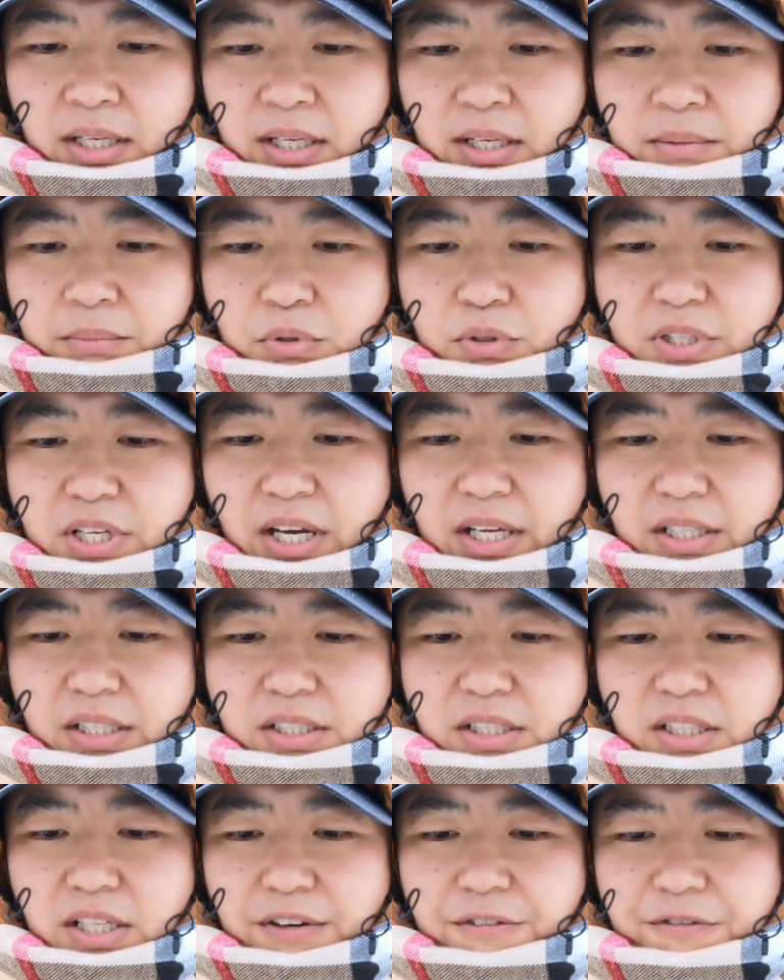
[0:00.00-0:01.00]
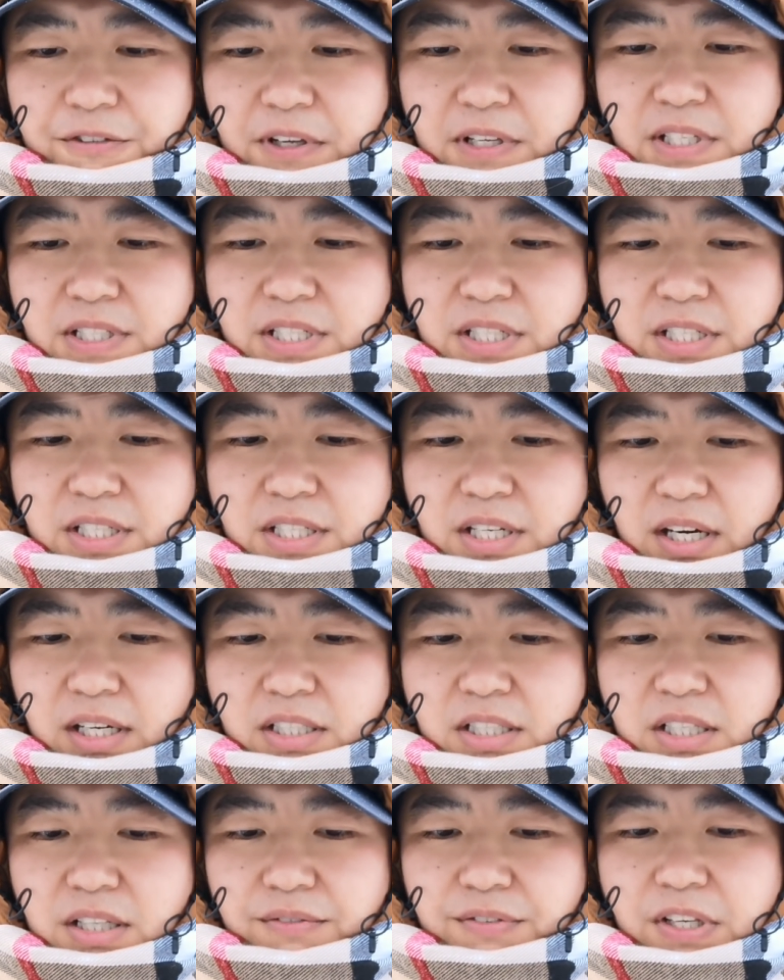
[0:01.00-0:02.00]
目前呢，正在分析
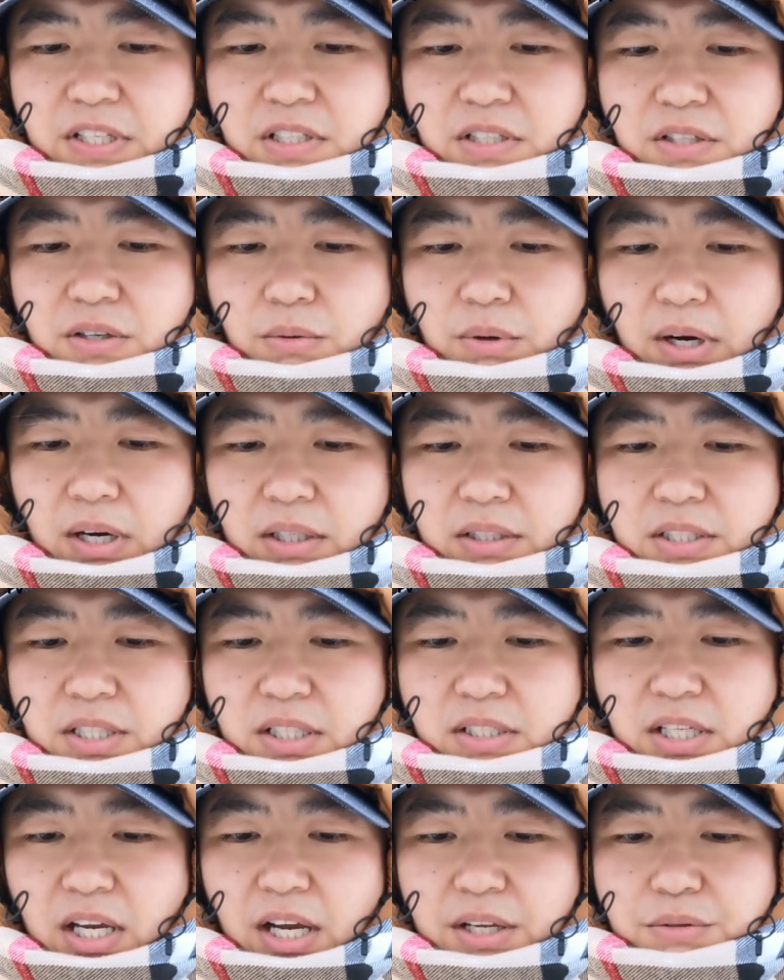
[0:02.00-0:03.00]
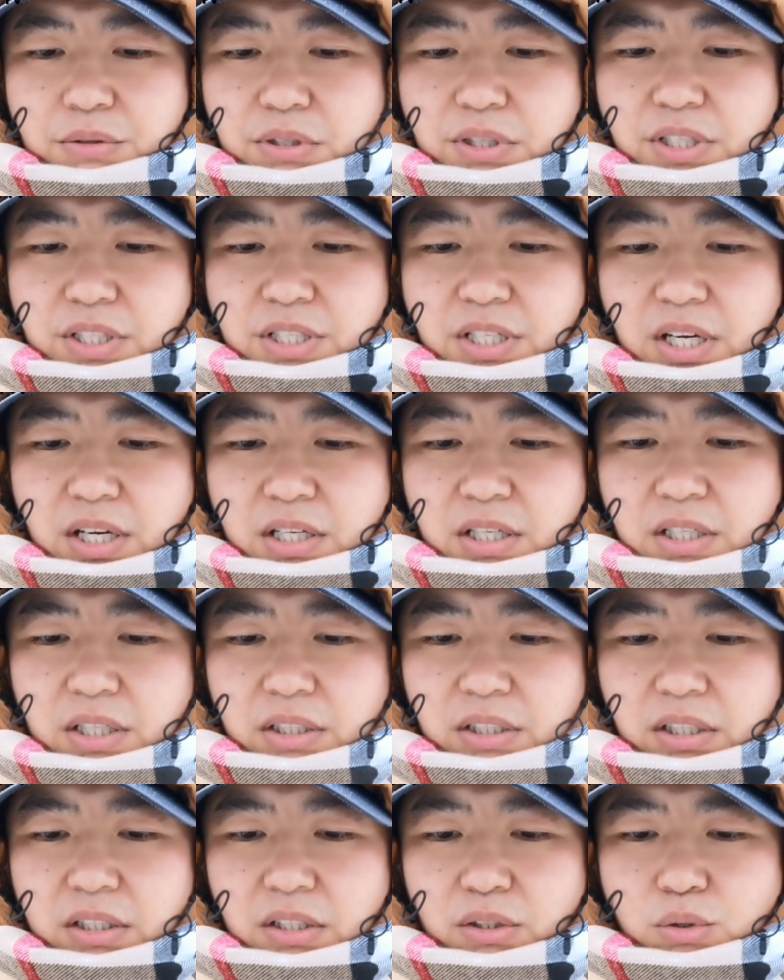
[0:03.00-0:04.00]
详细的飞行情况，将采取一切
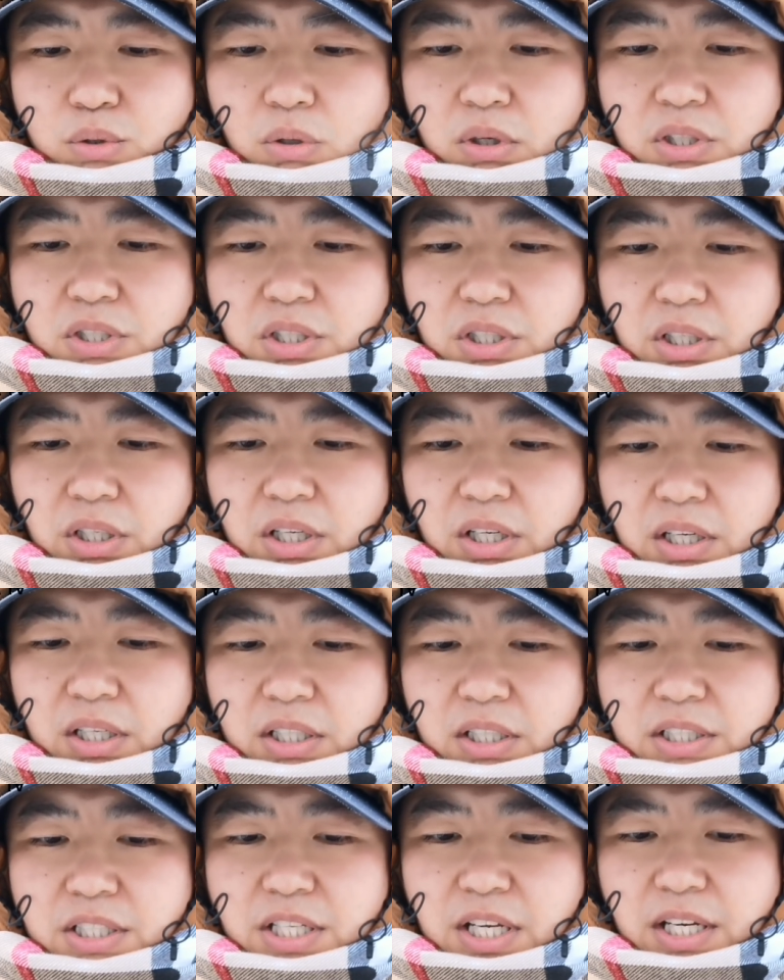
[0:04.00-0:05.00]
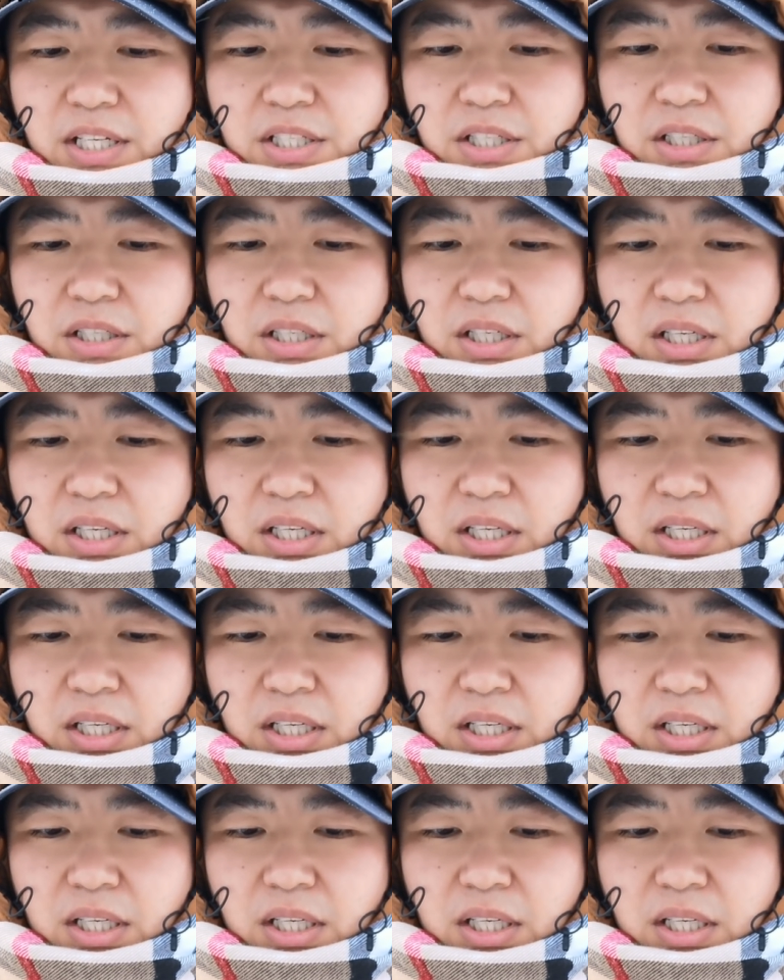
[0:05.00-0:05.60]
可能的措施和监视。